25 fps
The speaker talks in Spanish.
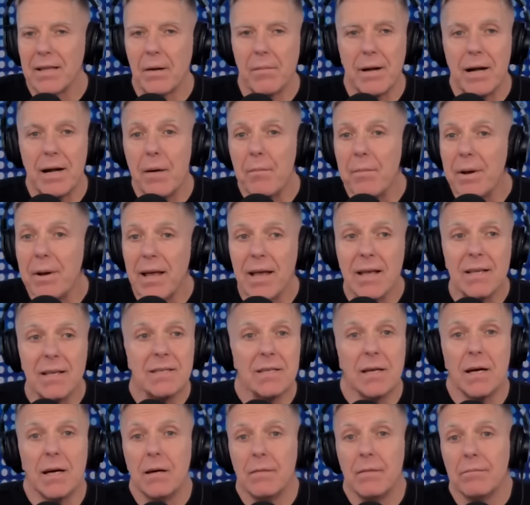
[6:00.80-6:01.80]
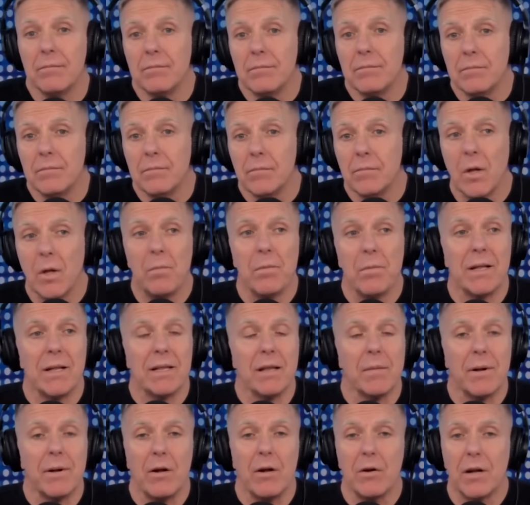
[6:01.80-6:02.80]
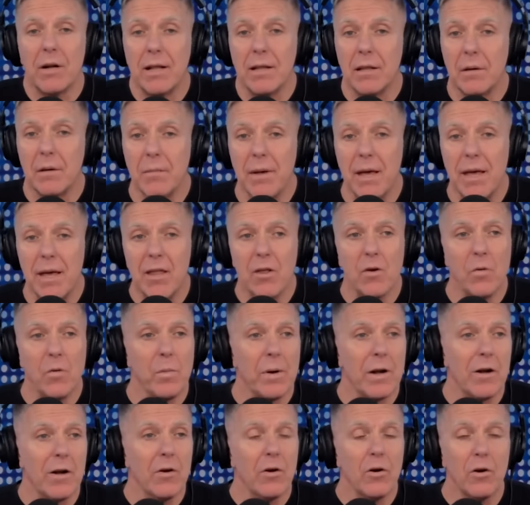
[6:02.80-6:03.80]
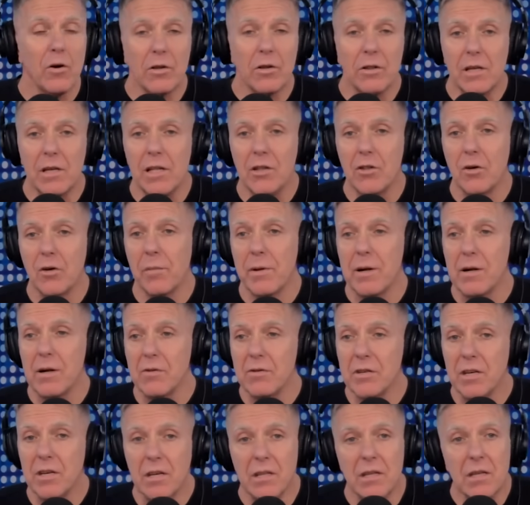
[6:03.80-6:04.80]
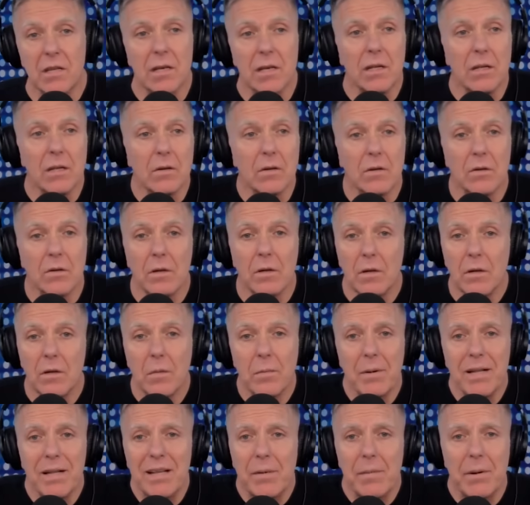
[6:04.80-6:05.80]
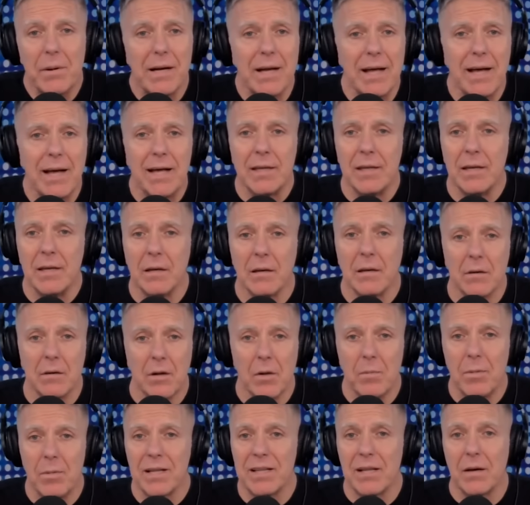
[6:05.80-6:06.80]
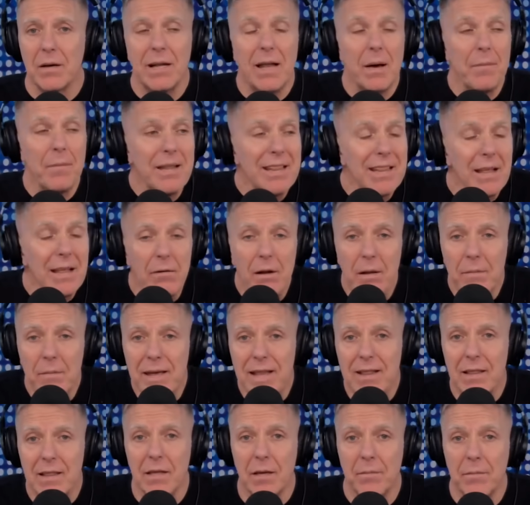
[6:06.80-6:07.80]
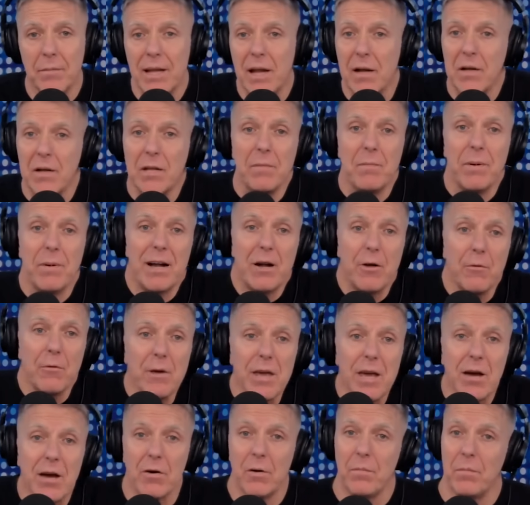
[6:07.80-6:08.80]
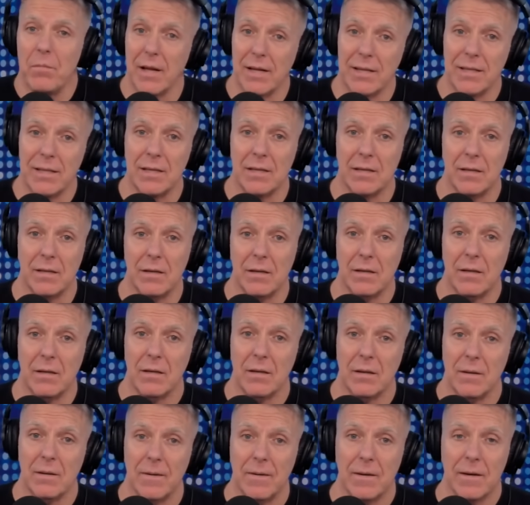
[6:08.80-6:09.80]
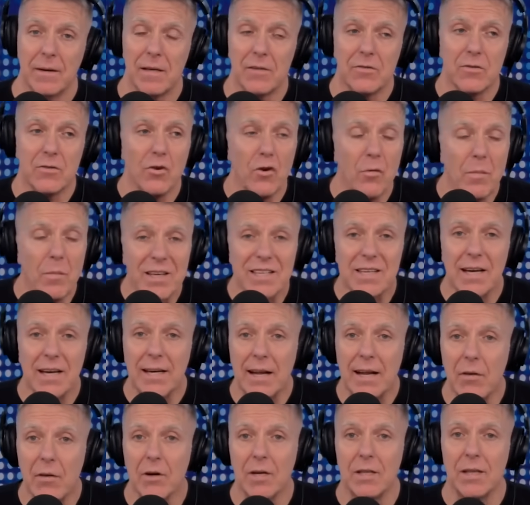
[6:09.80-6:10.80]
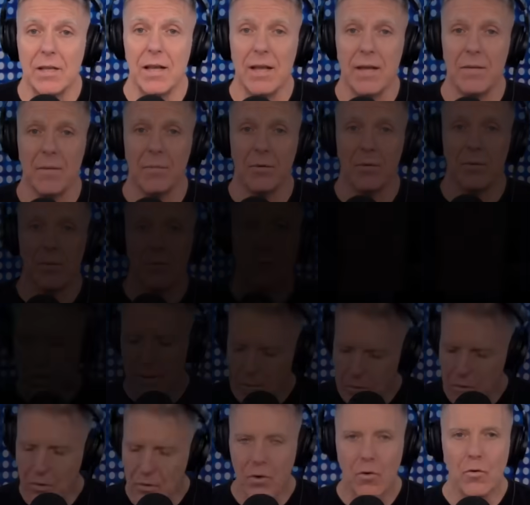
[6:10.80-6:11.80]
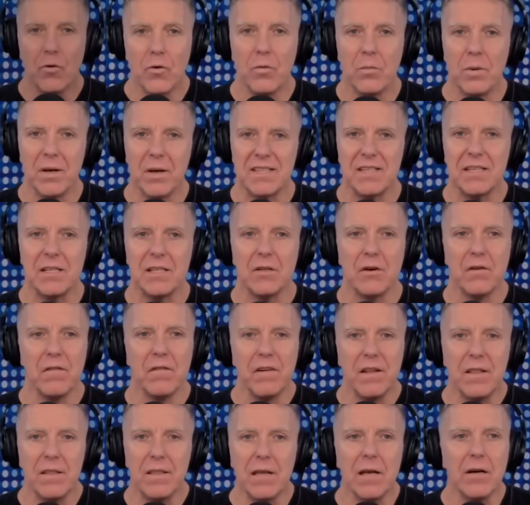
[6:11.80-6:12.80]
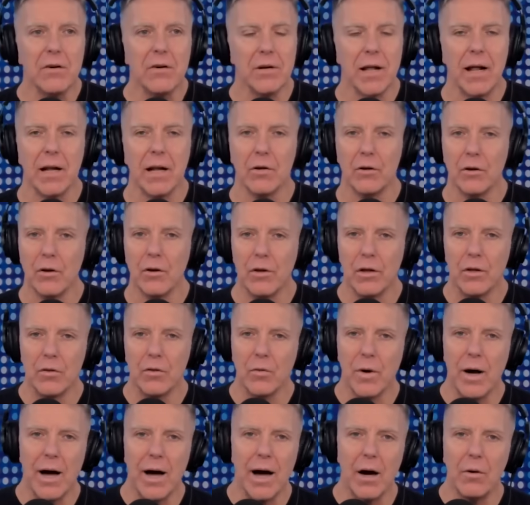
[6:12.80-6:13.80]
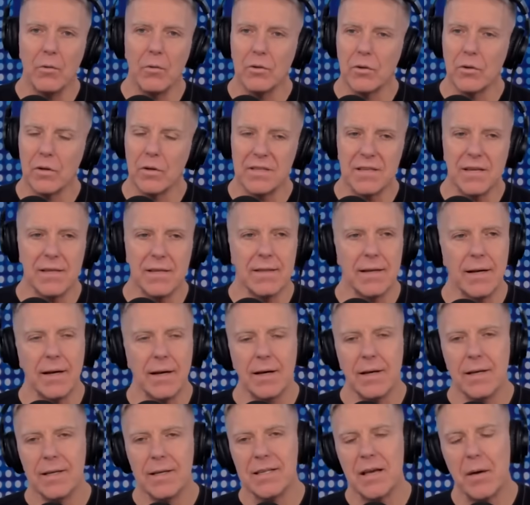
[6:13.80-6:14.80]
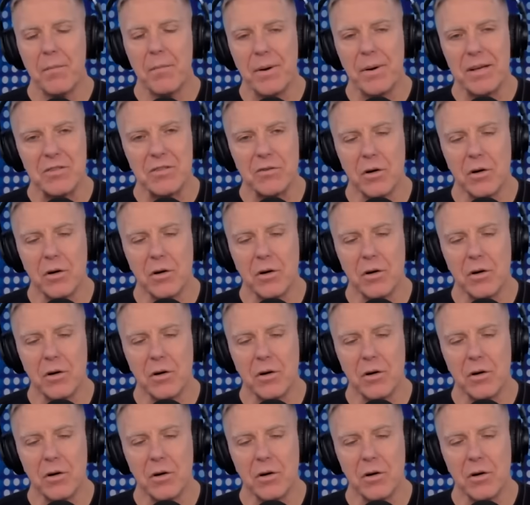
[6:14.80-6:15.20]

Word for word: plata para la prensa, no hay plata para los grandes medios, para los cortitos, para los chiquititos. No hay plata para nadie. No hay plata, lamentablemente. Mira, ni para los viejos hay plata que son lo más sagrado que tenemos. Te pido disculpas, si te ofendí con algo, lo de tu auto, etcétera, ya